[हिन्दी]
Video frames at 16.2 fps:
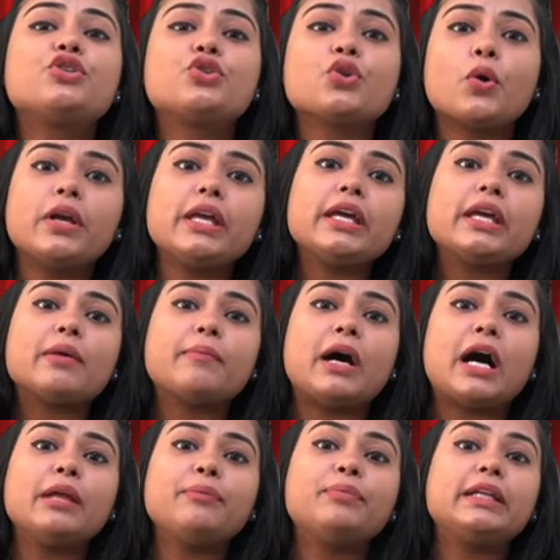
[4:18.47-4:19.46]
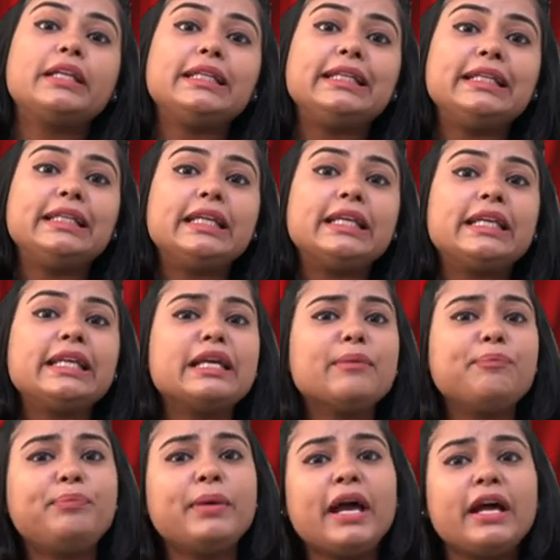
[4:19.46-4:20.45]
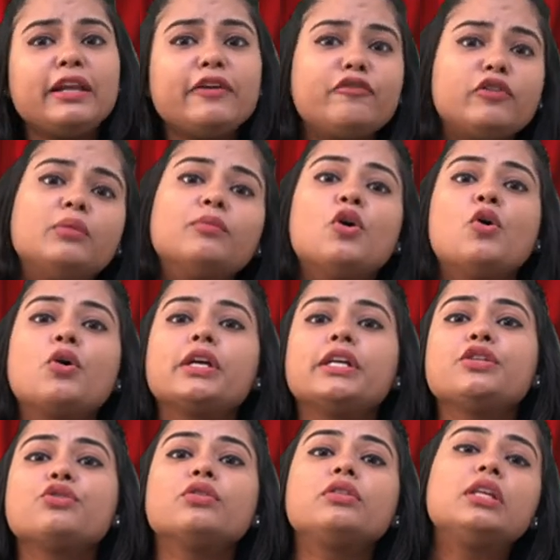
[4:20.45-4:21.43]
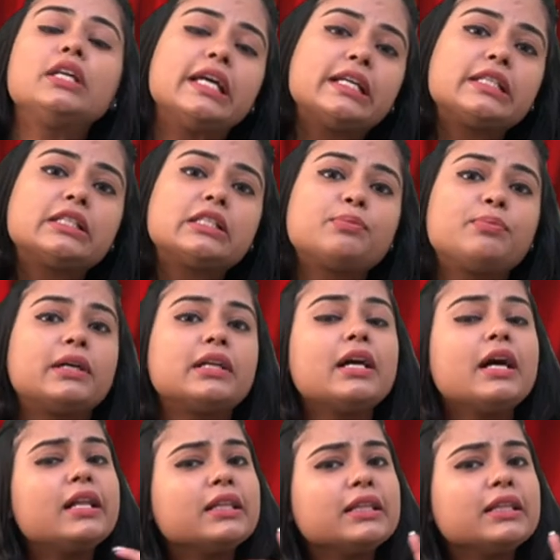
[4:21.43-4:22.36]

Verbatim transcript: जोड़ी के बाद परिणीति की ये पहली फिल्म होगी जो थिएटर्स पर